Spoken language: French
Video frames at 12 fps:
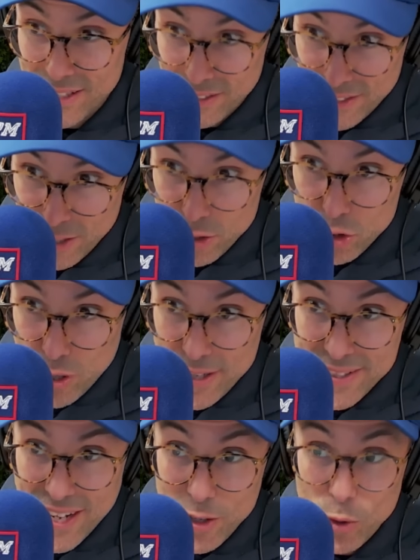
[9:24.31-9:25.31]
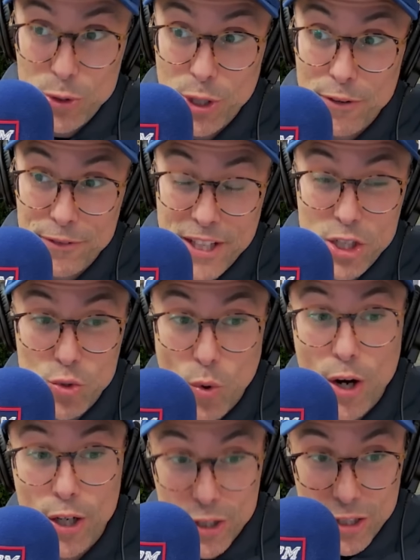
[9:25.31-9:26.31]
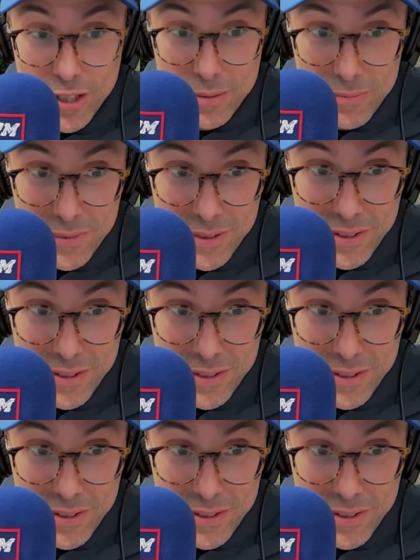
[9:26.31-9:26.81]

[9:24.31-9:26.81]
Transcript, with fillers: Léon Leon Dreisaitl devenait joueur autonome